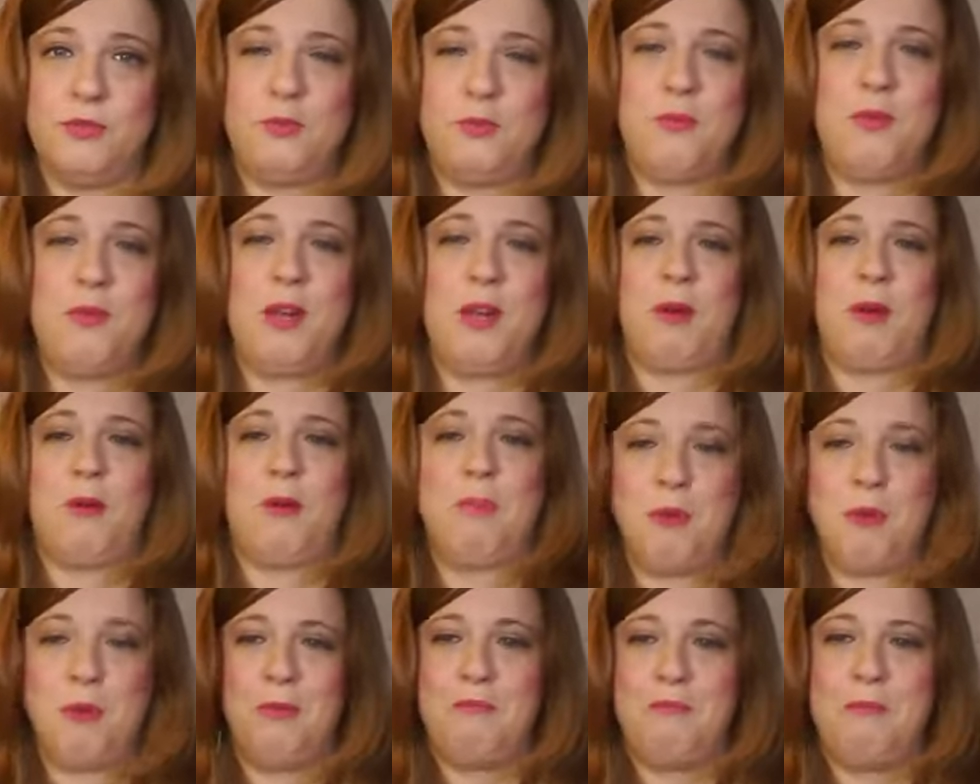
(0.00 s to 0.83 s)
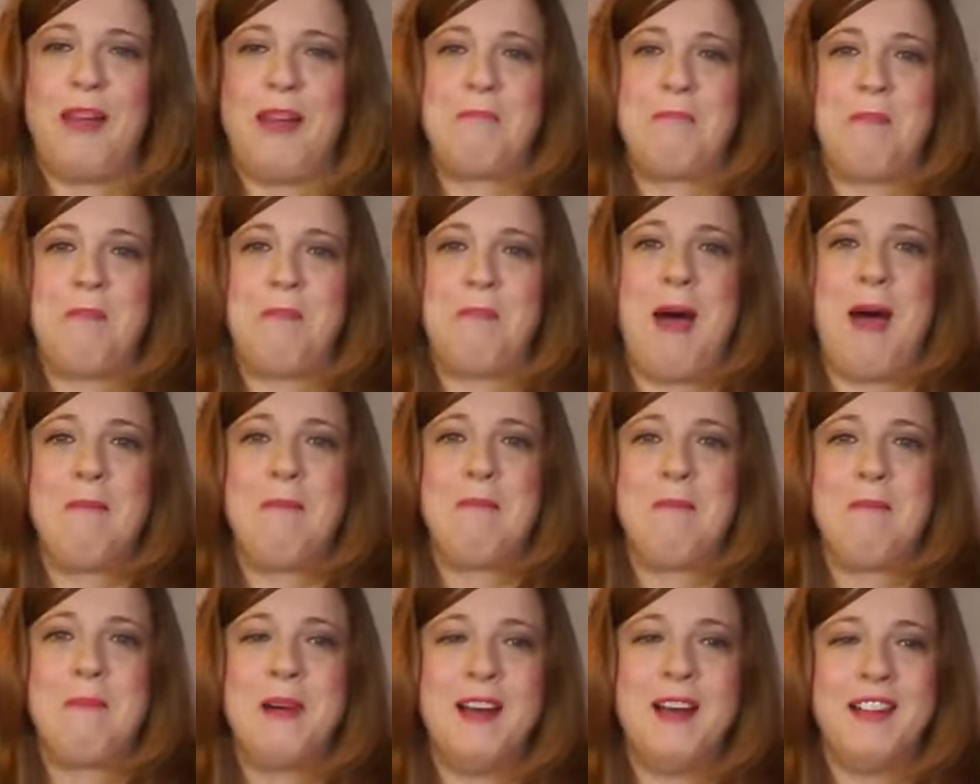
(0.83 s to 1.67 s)
Fu una proprio un bel
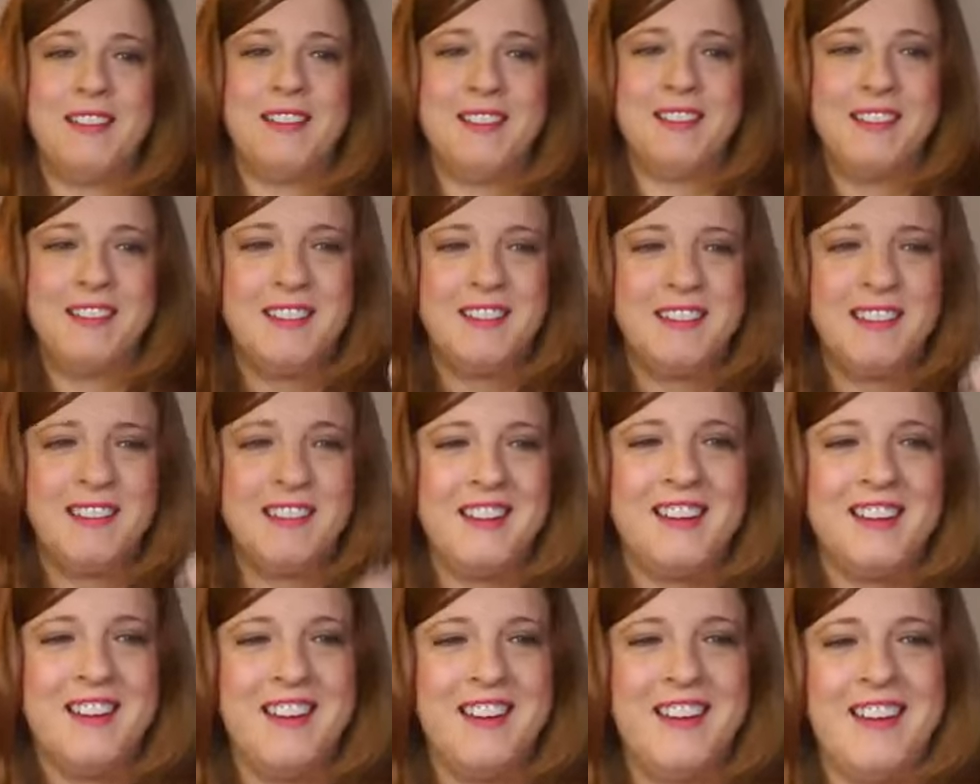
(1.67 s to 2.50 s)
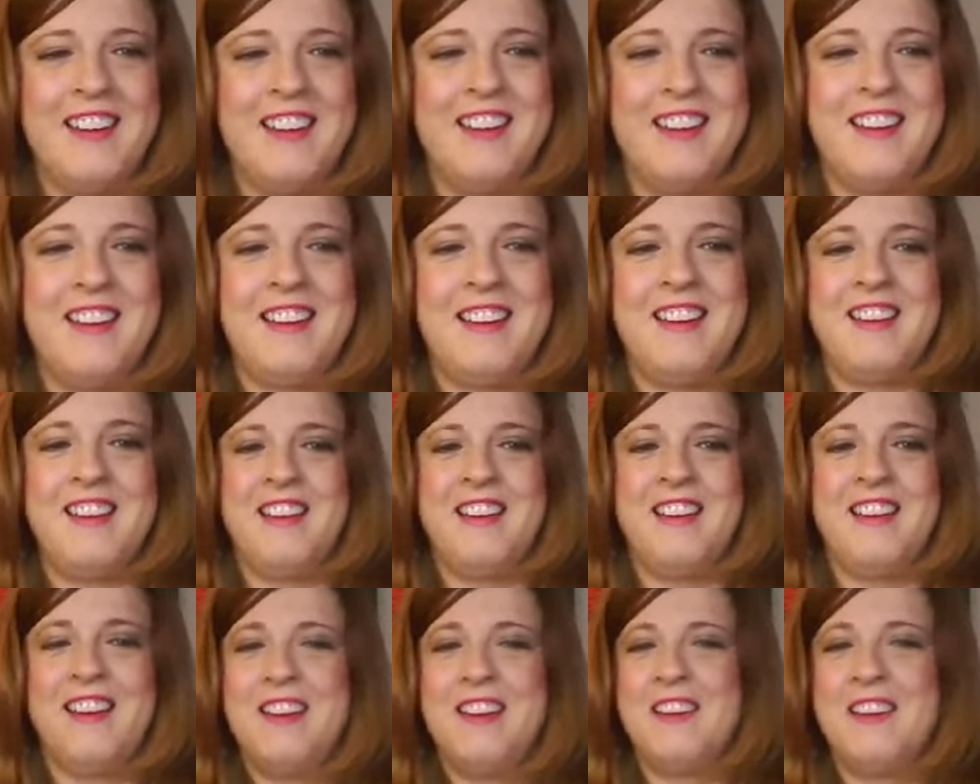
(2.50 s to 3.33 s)
bam
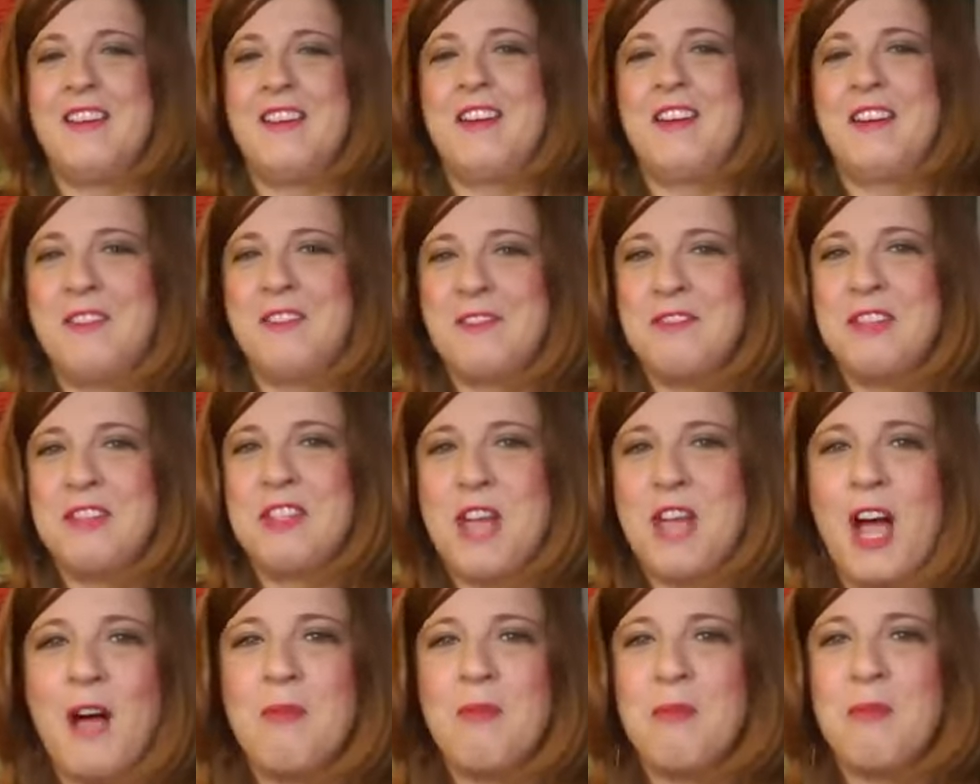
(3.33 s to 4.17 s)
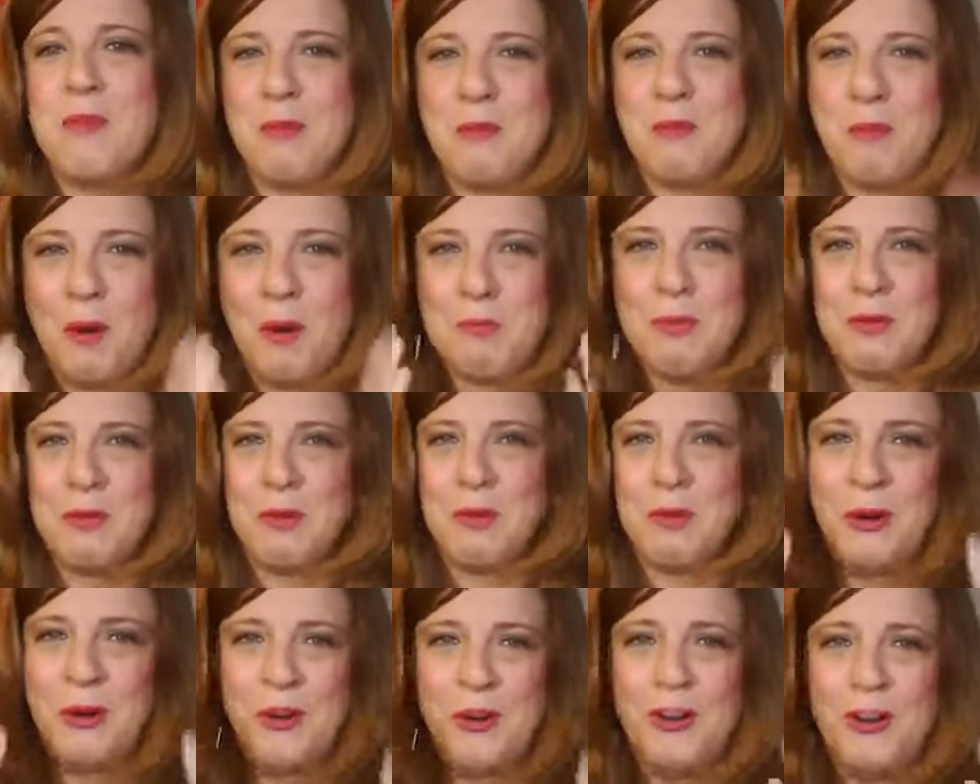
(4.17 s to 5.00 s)
Ehm, diciamo
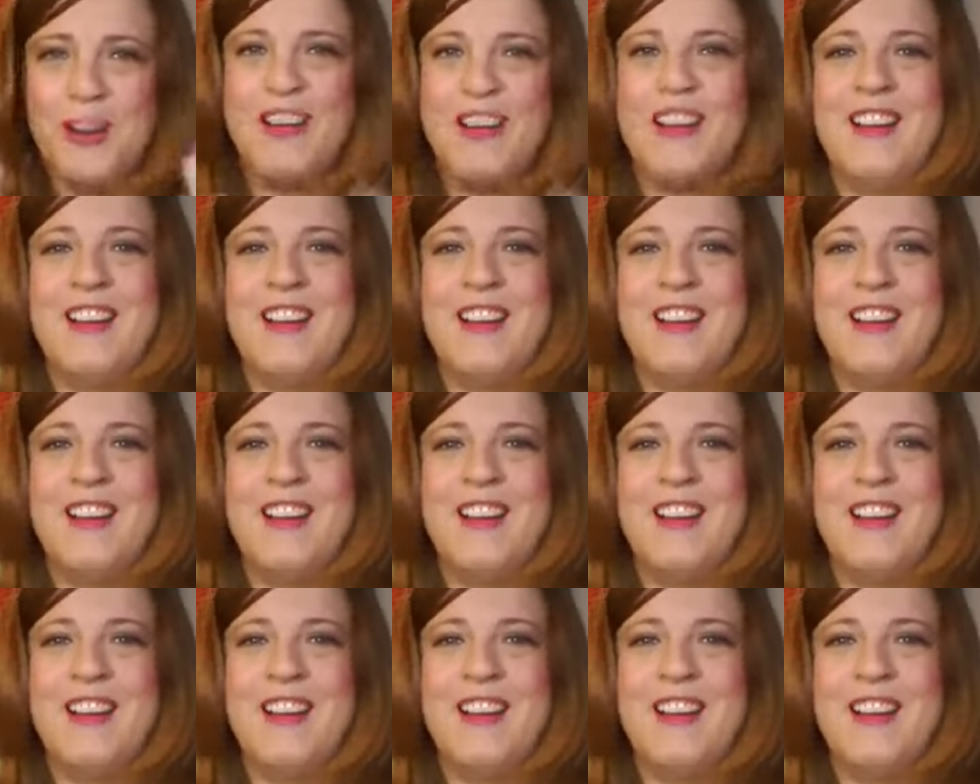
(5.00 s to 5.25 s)
proprio